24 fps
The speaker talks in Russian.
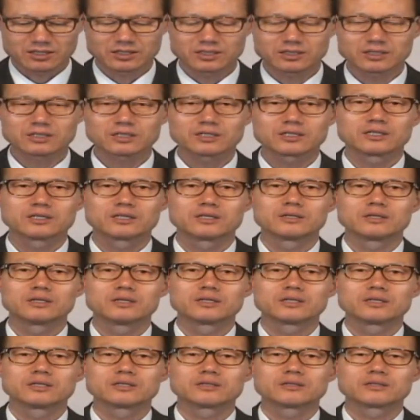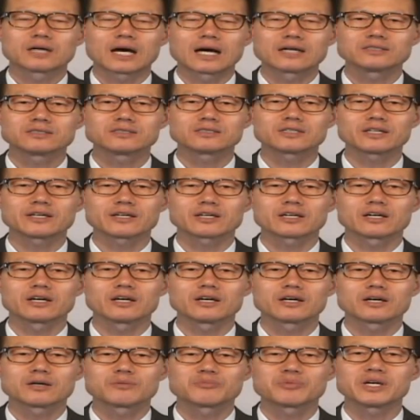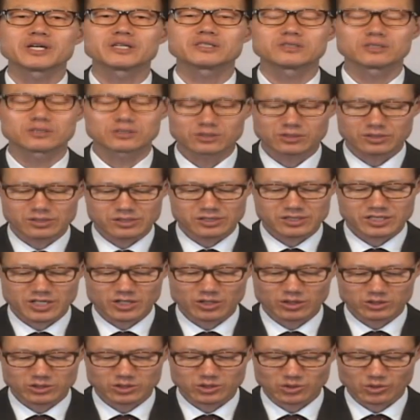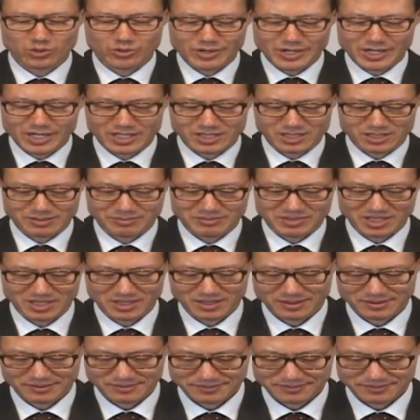а также на взаимоотношения Андрея и Петра.